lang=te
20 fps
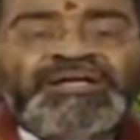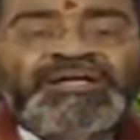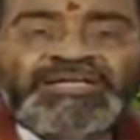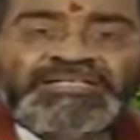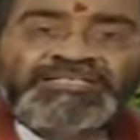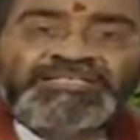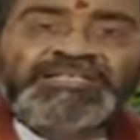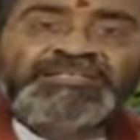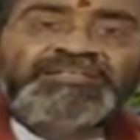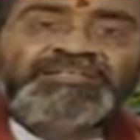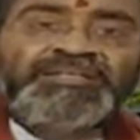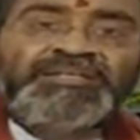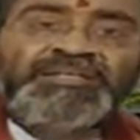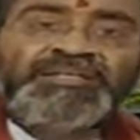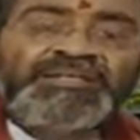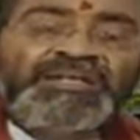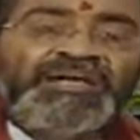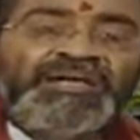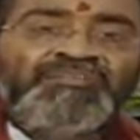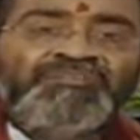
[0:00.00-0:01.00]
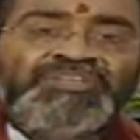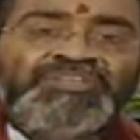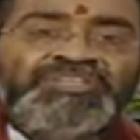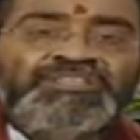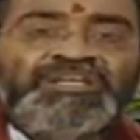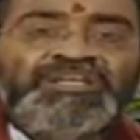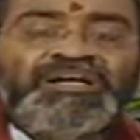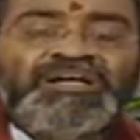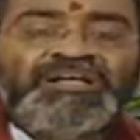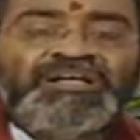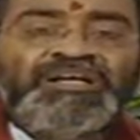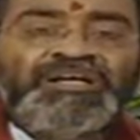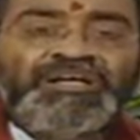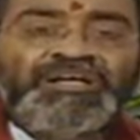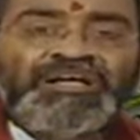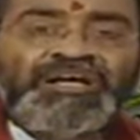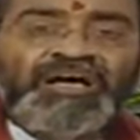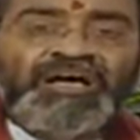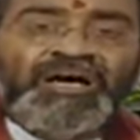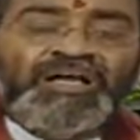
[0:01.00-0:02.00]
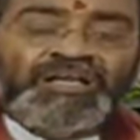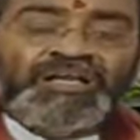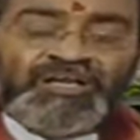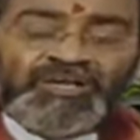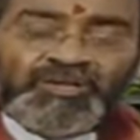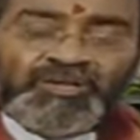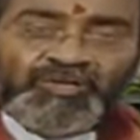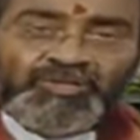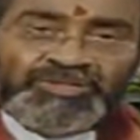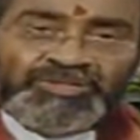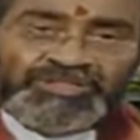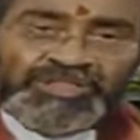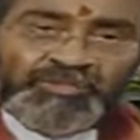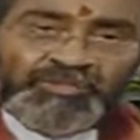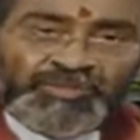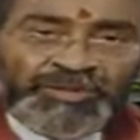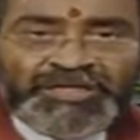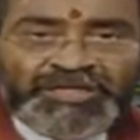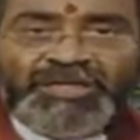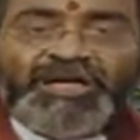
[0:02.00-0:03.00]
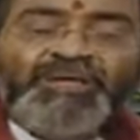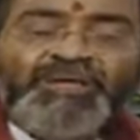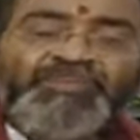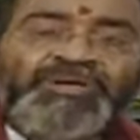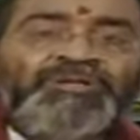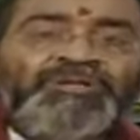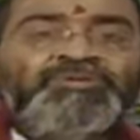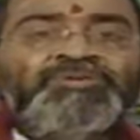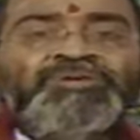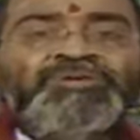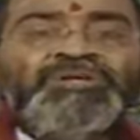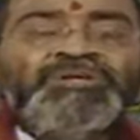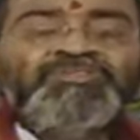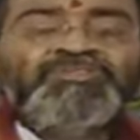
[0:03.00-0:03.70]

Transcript: నక్షత్ర గ్రహ విజ్ఞాన కాలంలో వచ్చే పరిణామాలు